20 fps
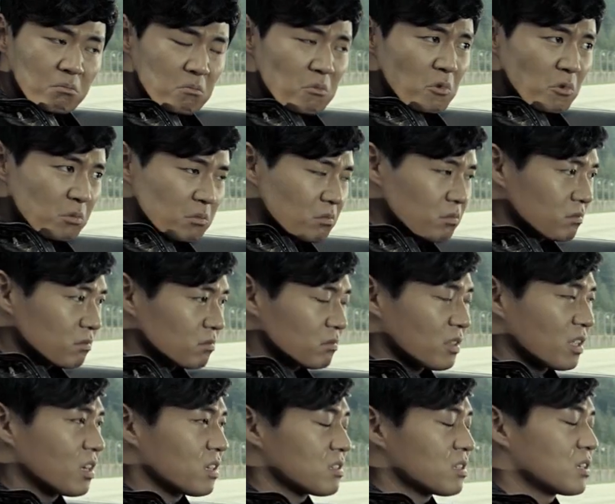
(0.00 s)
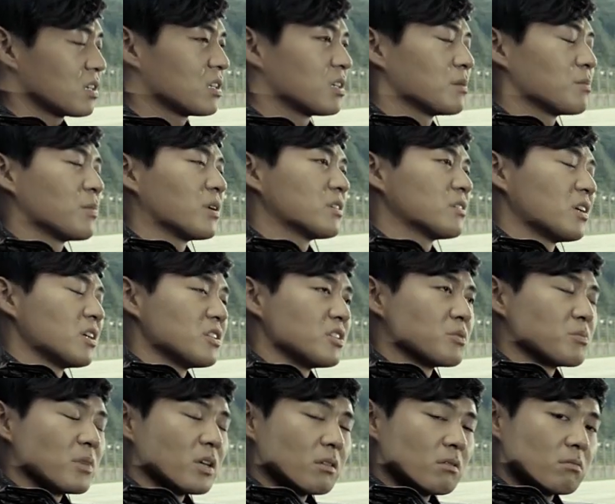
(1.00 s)
뭐 내가 상관할 바는
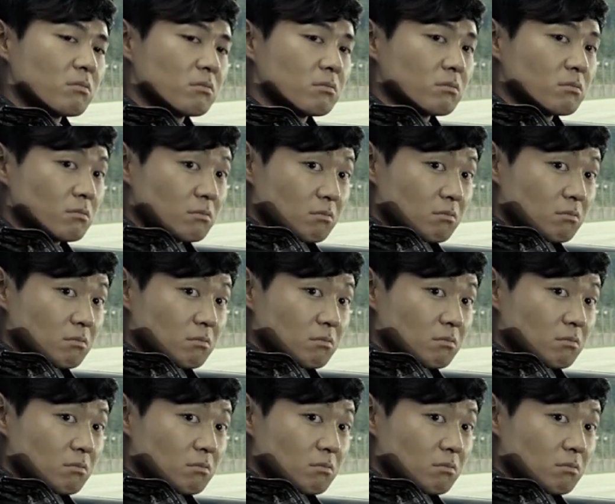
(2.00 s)
아니지만.